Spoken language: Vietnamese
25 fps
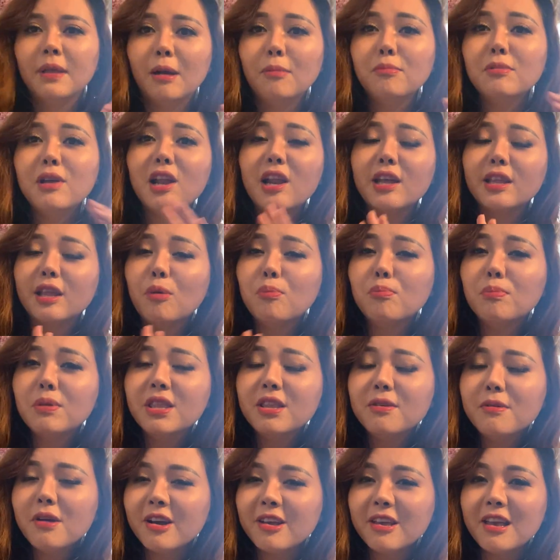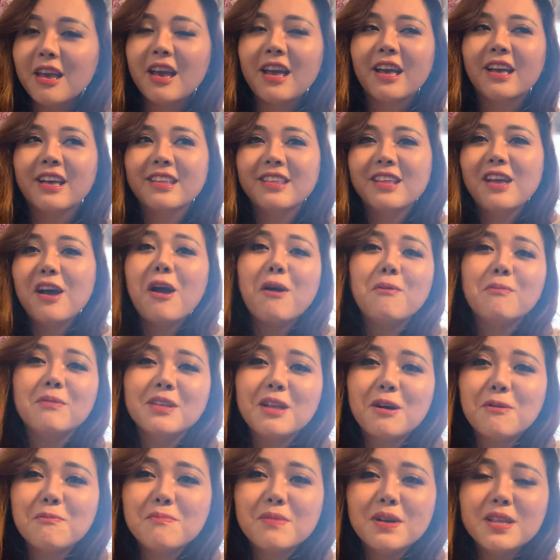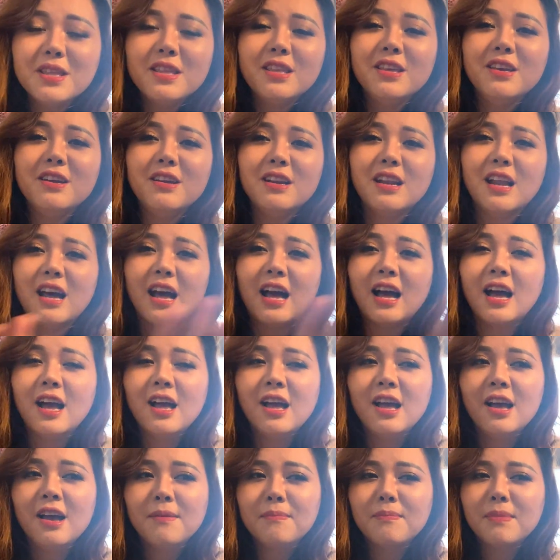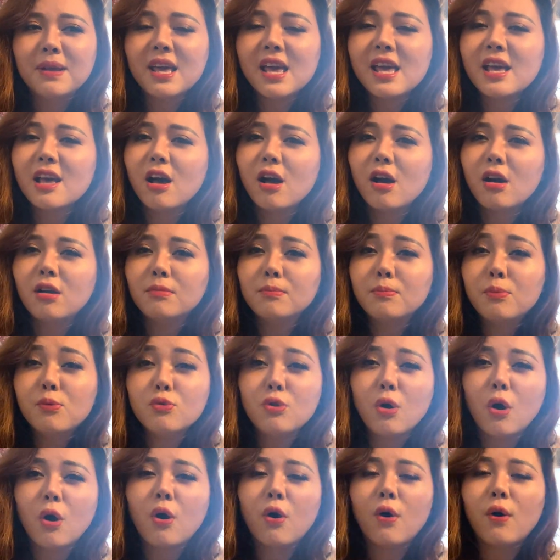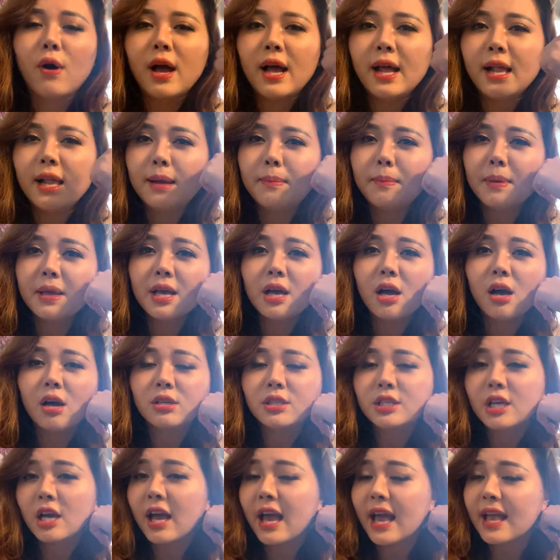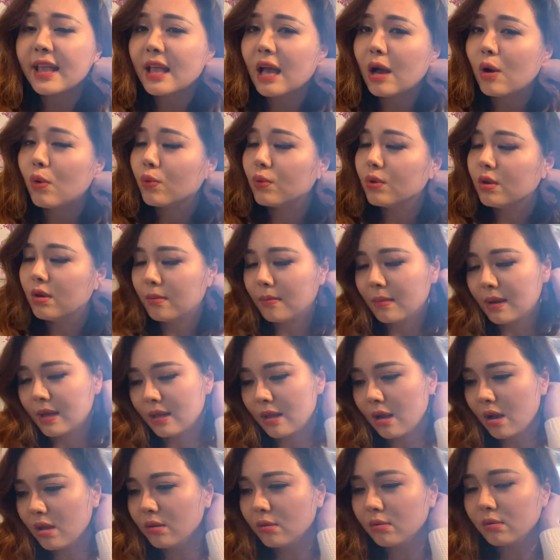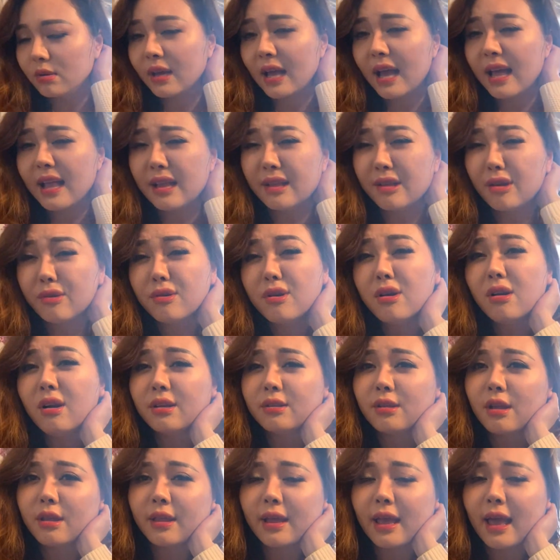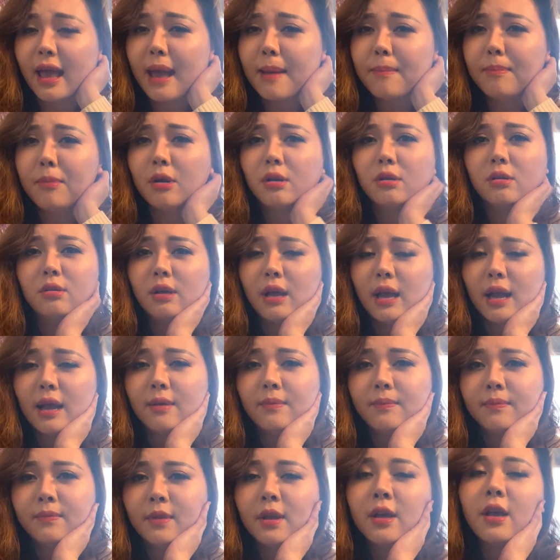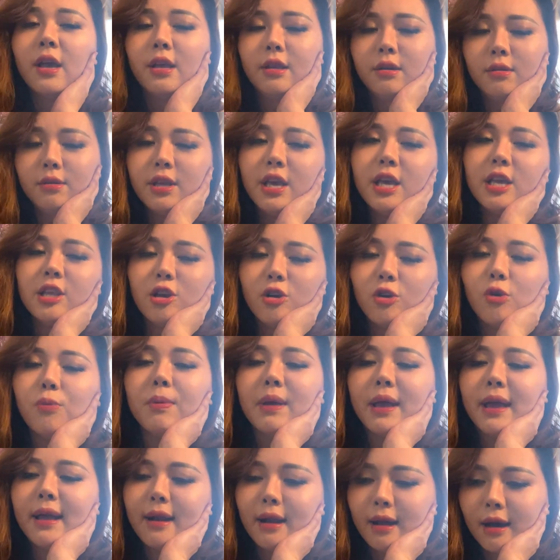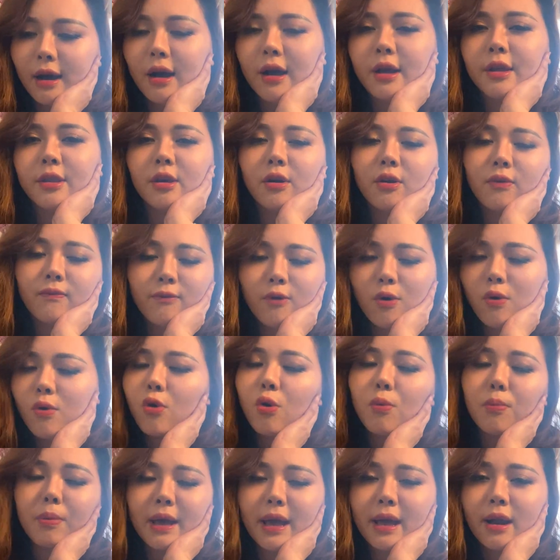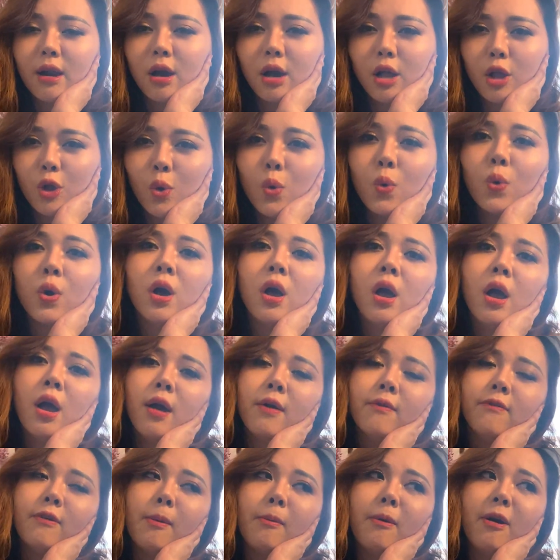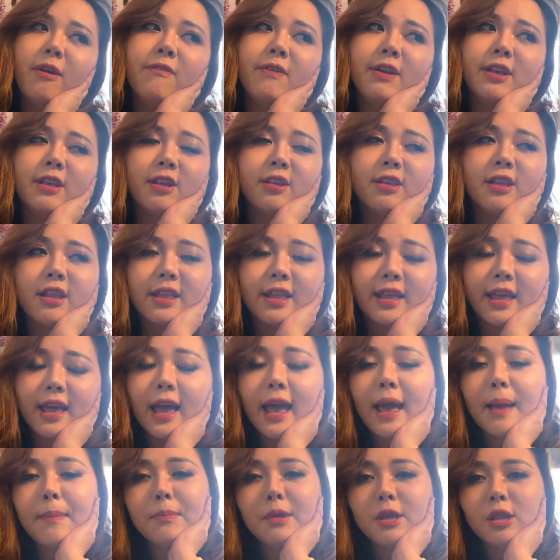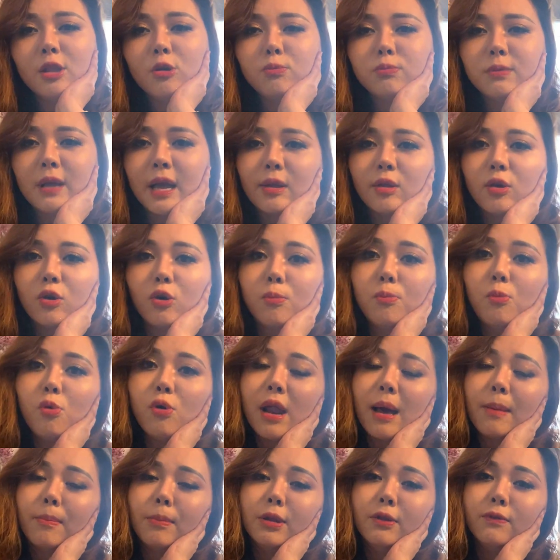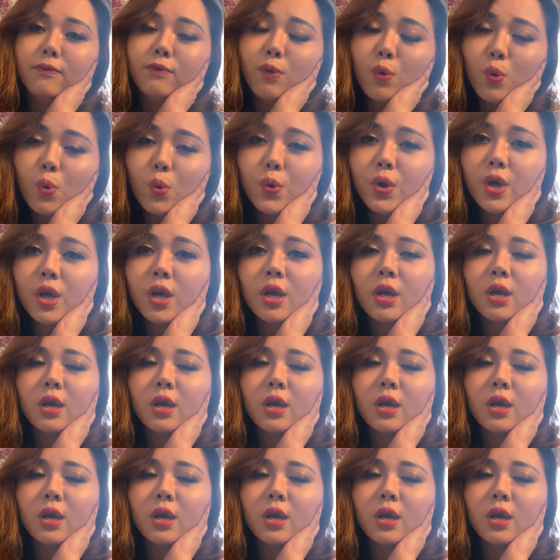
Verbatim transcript: Mình không nói là thông minh nhất nha, nó không có thông minh như là mấy cái con poodle hay là mấy con chó khác đâu, nhưng mà nó được cái là nó rất là tình cảm mọi người ạ. À. Thì đương nhiên nó cũng nghe lời, nó vô cùng nghe lời luôn. Và bởi vì nó tình cảm nên lúc nào nó cũng muốn làm mình vui.